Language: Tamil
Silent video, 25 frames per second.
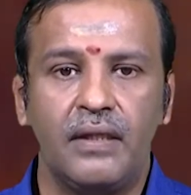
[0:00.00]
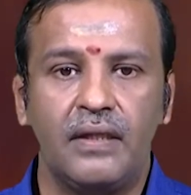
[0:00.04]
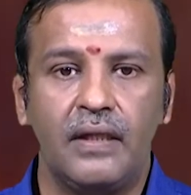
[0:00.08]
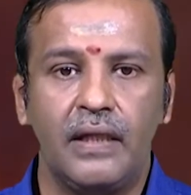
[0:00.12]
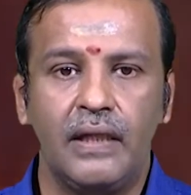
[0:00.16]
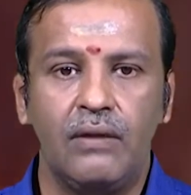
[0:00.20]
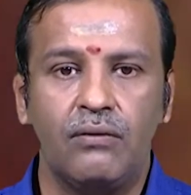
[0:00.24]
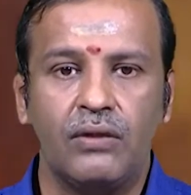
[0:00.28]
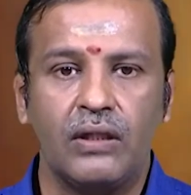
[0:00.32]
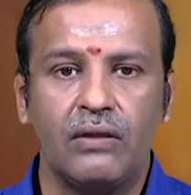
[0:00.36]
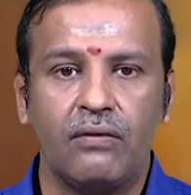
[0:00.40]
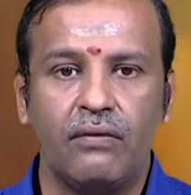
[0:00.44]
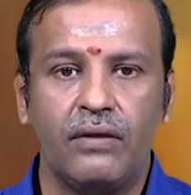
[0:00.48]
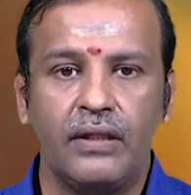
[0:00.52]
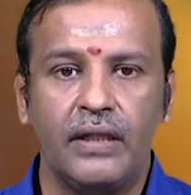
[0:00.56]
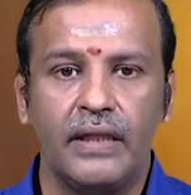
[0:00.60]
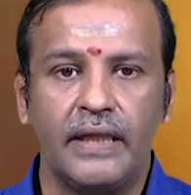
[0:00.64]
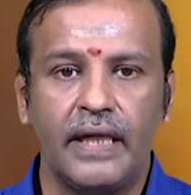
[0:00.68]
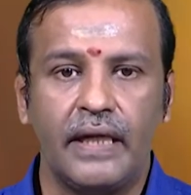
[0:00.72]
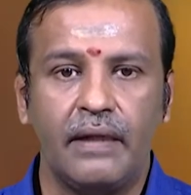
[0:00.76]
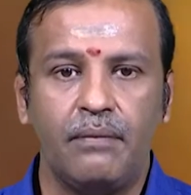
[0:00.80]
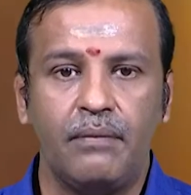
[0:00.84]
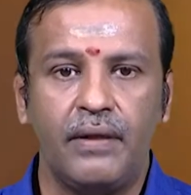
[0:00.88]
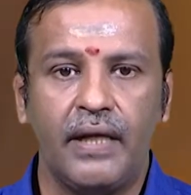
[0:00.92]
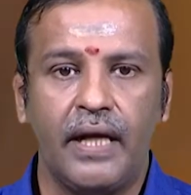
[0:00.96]
மத்தியில் உங்களுக்கு வந்து
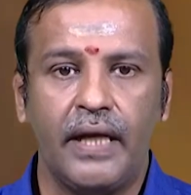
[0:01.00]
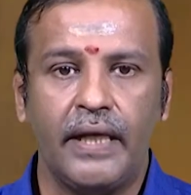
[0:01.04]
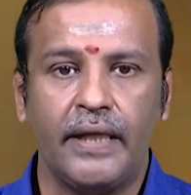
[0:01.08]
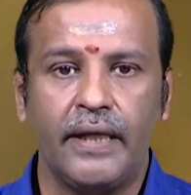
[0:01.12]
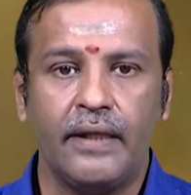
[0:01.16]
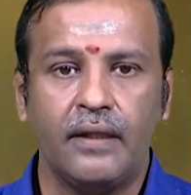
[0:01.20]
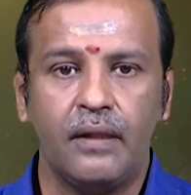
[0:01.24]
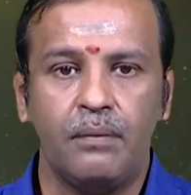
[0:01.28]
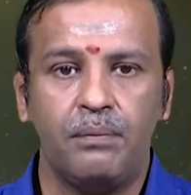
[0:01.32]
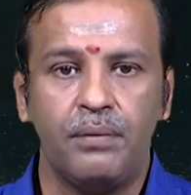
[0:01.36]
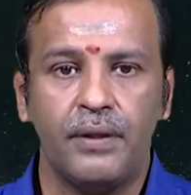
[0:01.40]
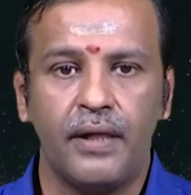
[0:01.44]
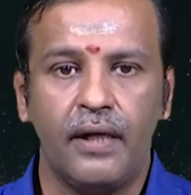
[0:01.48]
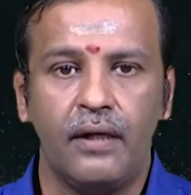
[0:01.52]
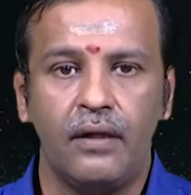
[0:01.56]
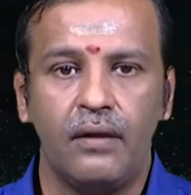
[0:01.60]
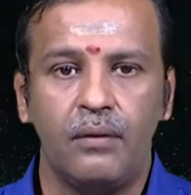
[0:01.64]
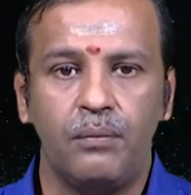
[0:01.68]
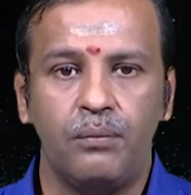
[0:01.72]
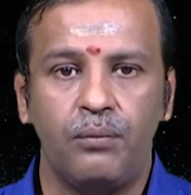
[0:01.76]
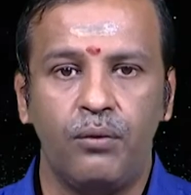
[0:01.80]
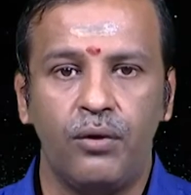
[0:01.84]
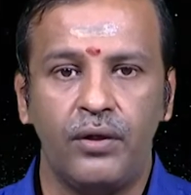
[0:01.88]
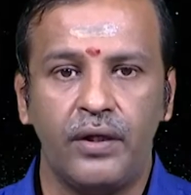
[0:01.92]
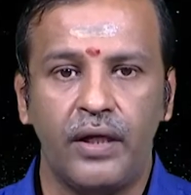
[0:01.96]
கடுமையான எதிர்ப்புகள்
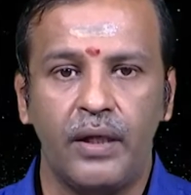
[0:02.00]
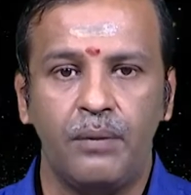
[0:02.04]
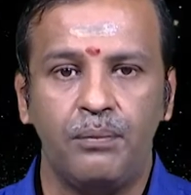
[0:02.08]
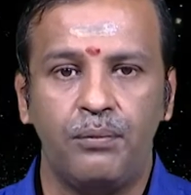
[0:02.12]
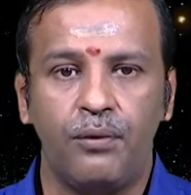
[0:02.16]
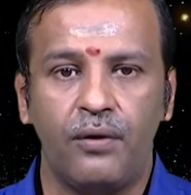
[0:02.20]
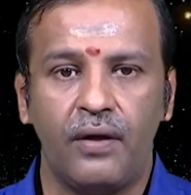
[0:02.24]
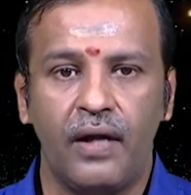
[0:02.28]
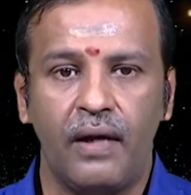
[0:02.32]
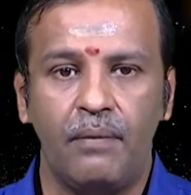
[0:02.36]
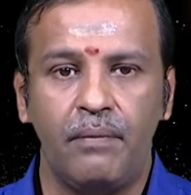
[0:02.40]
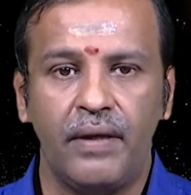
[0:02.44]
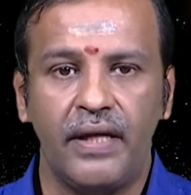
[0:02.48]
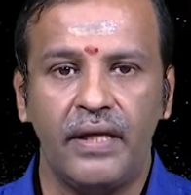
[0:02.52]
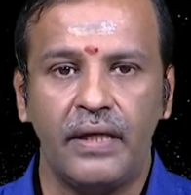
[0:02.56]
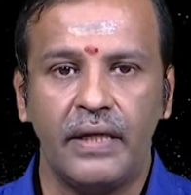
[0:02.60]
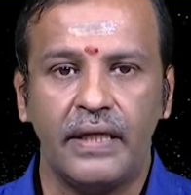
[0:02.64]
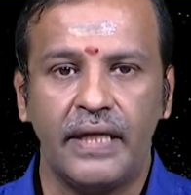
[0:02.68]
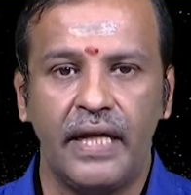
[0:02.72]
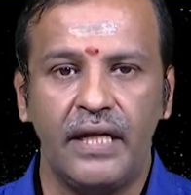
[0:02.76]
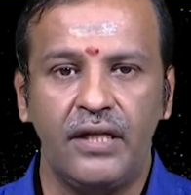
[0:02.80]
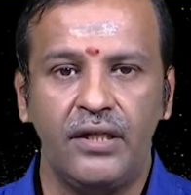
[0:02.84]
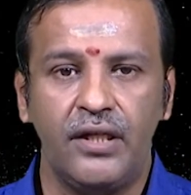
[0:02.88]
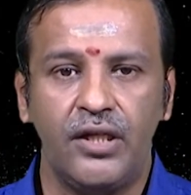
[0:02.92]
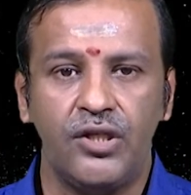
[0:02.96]
போட்டி பொறாமை
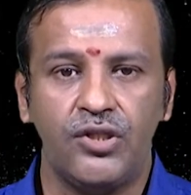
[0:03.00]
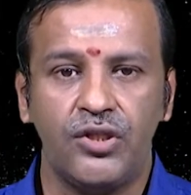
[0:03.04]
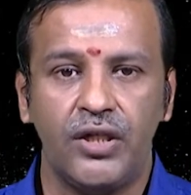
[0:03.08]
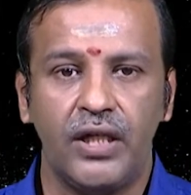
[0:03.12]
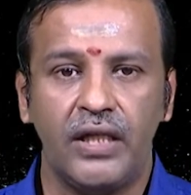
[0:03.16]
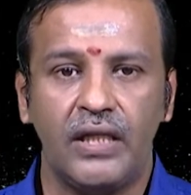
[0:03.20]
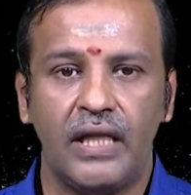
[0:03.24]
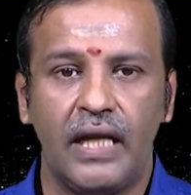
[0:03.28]
கந்திஷ்டி